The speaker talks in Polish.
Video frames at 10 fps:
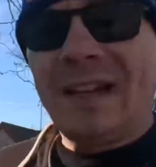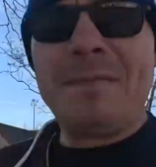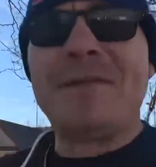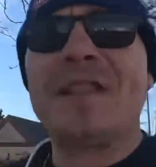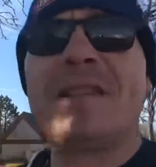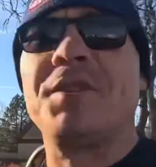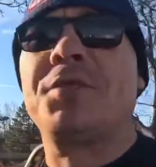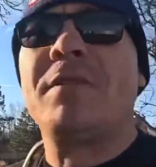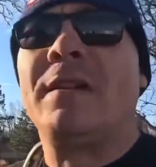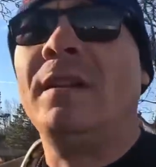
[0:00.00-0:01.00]
chyba w
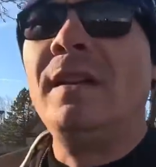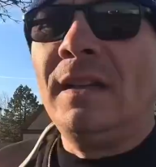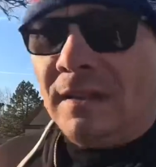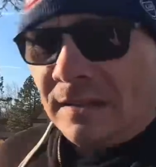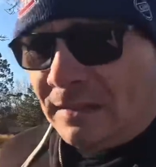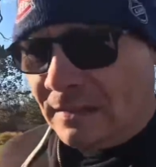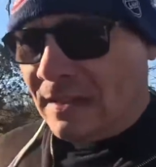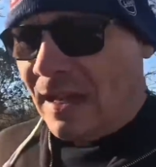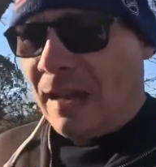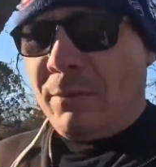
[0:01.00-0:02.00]
Saskatchewan
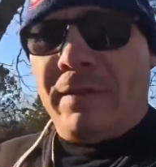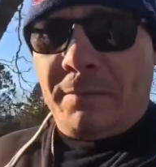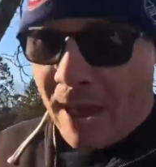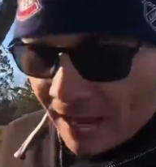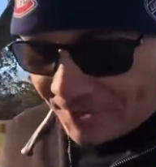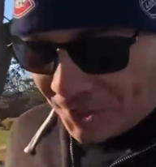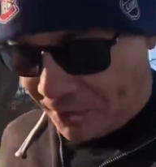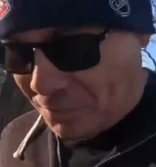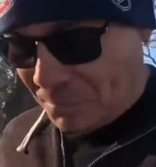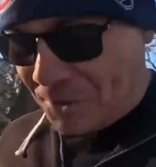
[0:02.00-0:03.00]
albo w Albercie,
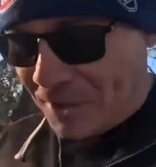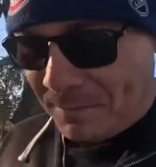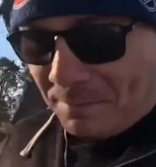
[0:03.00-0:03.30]
już mi się